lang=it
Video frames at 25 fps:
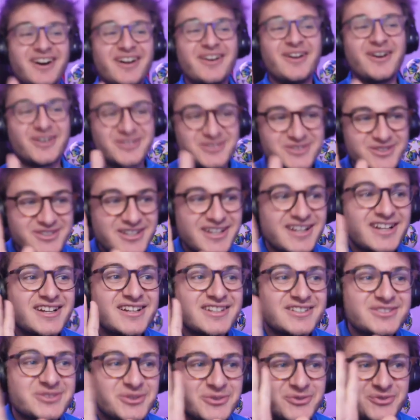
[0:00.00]
successo?
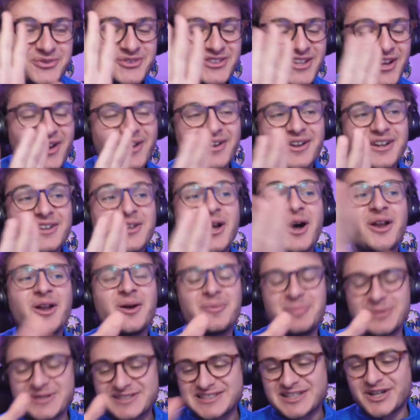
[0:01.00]
Sul, no, no,
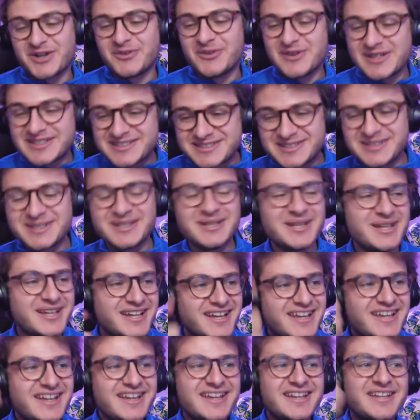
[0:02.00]
no, pensavo
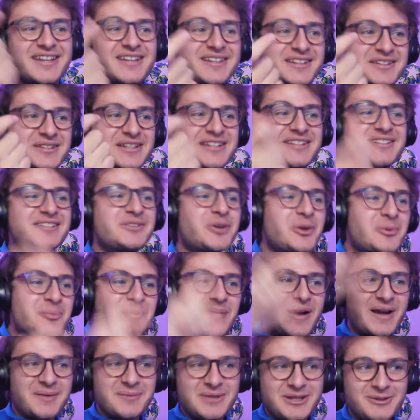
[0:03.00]
volessi
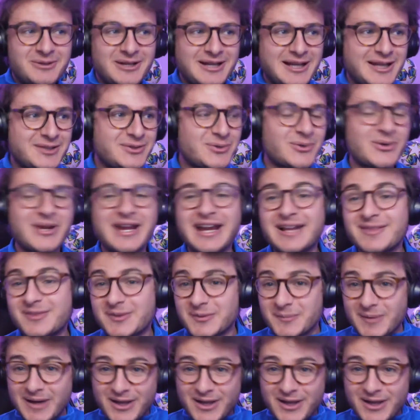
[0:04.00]
incolparmi di qualche trucchetto,